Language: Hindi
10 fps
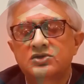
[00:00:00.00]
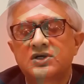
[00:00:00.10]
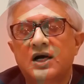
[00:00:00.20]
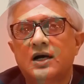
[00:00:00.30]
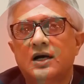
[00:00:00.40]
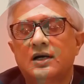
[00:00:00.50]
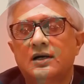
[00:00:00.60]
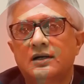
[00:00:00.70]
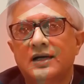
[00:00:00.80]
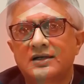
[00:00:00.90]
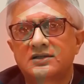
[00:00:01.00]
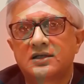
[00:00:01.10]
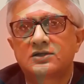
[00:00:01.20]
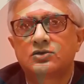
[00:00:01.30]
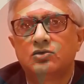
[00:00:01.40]
उसका
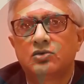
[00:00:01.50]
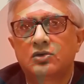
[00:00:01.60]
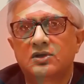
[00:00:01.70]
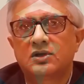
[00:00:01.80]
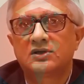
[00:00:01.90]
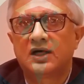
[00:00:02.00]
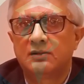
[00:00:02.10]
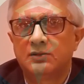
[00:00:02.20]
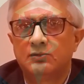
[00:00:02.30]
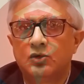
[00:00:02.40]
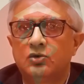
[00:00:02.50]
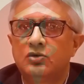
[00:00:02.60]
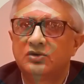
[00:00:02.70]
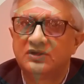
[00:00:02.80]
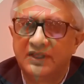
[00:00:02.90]
एक्स्ट्रा स्कोर तालब इलमों
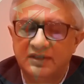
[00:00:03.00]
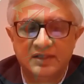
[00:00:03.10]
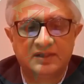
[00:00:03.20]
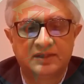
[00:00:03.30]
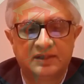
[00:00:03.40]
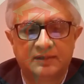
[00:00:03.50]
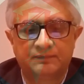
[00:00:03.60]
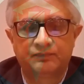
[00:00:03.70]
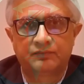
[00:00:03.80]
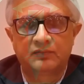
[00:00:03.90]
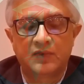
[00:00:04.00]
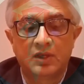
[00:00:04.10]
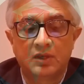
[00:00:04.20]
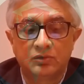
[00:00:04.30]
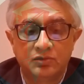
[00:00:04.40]
को दे दिया
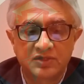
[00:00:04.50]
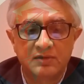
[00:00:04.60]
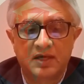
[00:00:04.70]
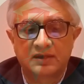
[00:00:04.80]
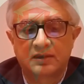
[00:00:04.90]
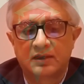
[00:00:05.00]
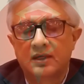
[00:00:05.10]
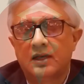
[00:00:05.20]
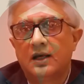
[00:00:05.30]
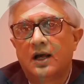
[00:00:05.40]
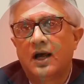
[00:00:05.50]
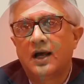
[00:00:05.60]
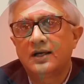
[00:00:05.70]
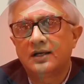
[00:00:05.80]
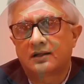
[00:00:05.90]
जाएगा दूसरी बात
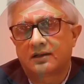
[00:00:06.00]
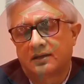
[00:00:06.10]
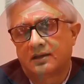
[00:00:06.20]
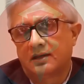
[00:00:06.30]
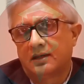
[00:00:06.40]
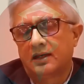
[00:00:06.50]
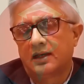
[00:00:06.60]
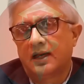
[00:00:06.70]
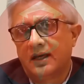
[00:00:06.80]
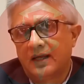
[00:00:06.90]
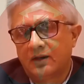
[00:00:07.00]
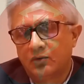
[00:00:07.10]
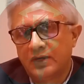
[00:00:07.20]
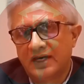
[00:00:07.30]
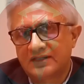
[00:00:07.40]
अगर
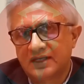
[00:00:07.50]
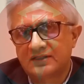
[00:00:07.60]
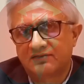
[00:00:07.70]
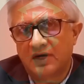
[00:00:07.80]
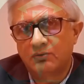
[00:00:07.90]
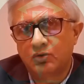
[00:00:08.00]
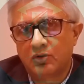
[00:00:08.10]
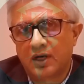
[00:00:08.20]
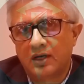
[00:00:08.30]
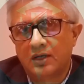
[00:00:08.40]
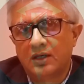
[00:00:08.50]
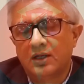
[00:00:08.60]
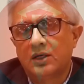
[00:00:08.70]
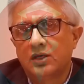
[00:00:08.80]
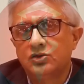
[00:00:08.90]
कोई ऐसा जवाब होगा
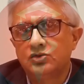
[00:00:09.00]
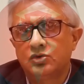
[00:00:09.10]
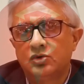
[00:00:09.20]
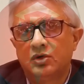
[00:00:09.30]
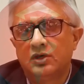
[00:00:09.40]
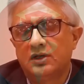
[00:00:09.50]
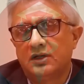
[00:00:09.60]
जो